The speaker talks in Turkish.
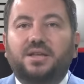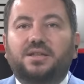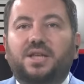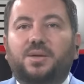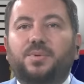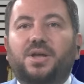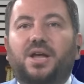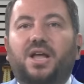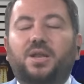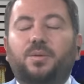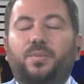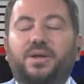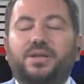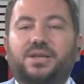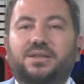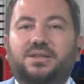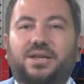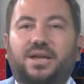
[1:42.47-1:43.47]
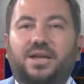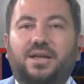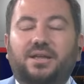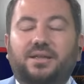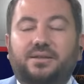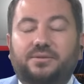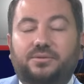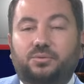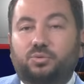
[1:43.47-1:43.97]
Tabii
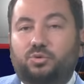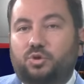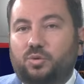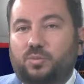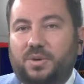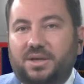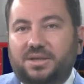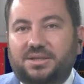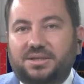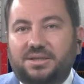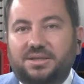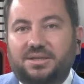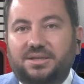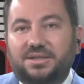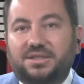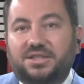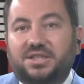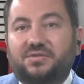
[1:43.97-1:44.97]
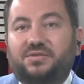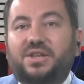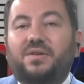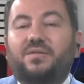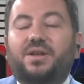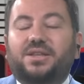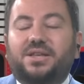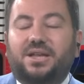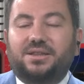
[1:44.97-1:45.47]
Almanya'da hükümet
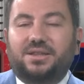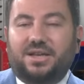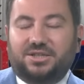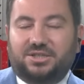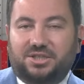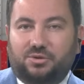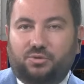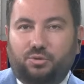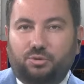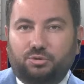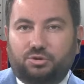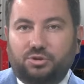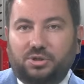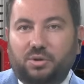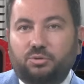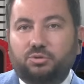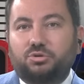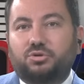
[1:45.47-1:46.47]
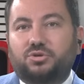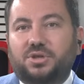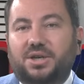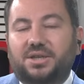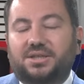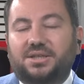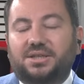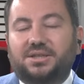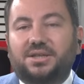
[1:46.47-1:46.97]
çifte vatandaşlık konusunda uzun
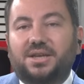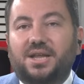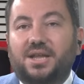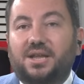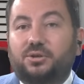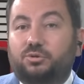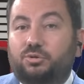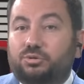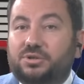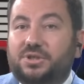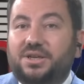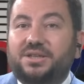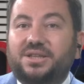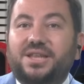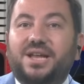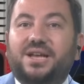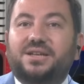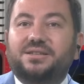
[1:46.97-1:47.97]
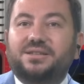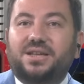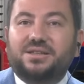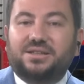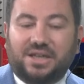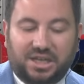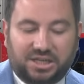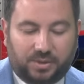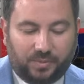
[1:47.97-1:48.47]
süredir Türklerin de
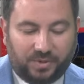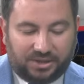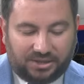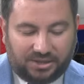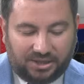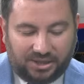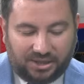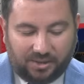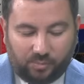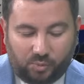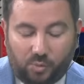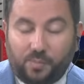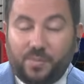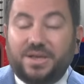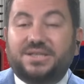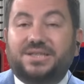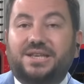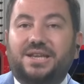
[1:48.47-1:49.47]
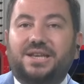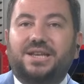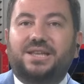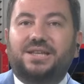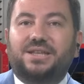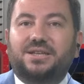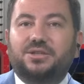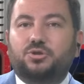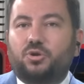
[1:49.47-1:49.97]
yakından takip ettiği bu
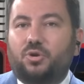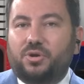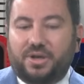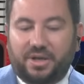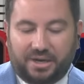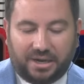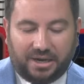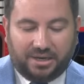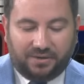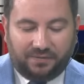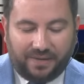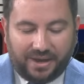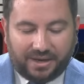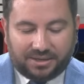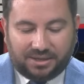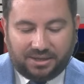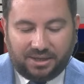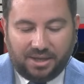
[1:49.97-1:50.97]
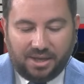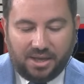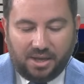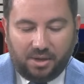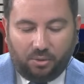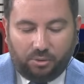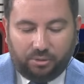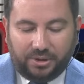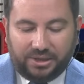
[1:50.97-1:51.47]
meseleyle ilgili son kararını verdi.
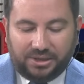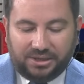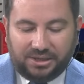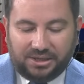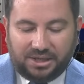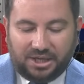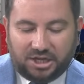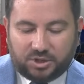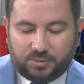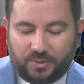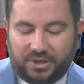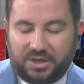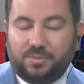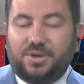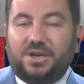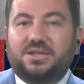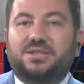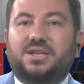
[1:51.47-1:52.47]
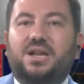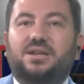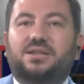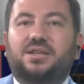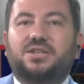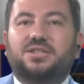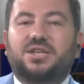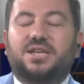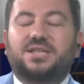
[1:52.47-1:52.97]
Onunla ilgili gelişmeleri birazdan
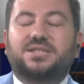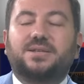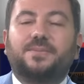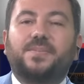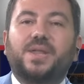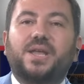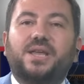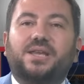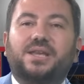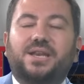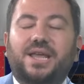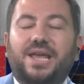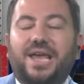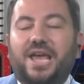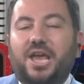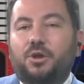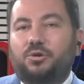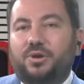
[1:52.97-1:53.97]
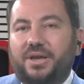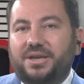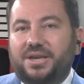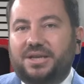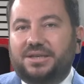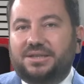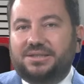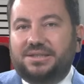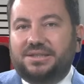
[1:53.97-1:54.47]
aktaracağız. Yine Eylül
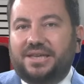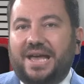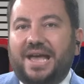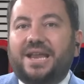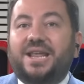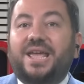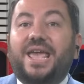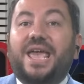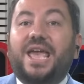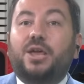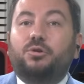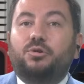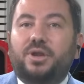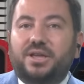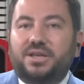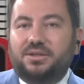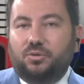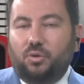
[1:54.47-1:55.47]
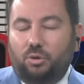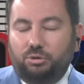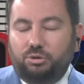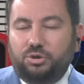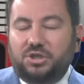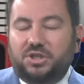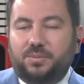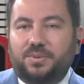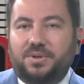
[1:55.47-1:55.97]
ayına girdik. Her Eylül ayında
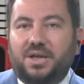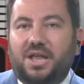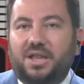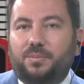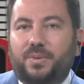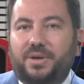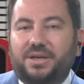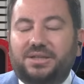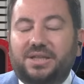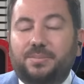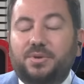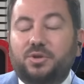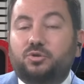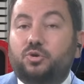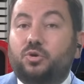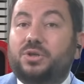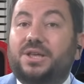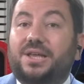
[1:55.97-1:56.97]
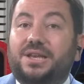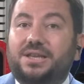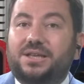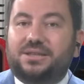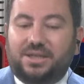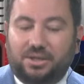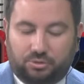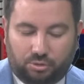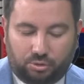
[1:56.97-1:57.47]
olduğu gibi Almanya'da birçok
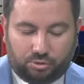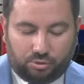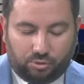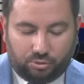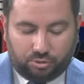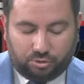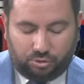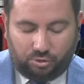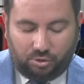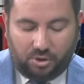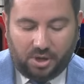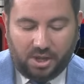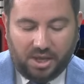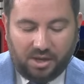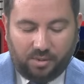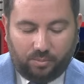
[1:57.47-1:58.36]
yenilik de söz konusu.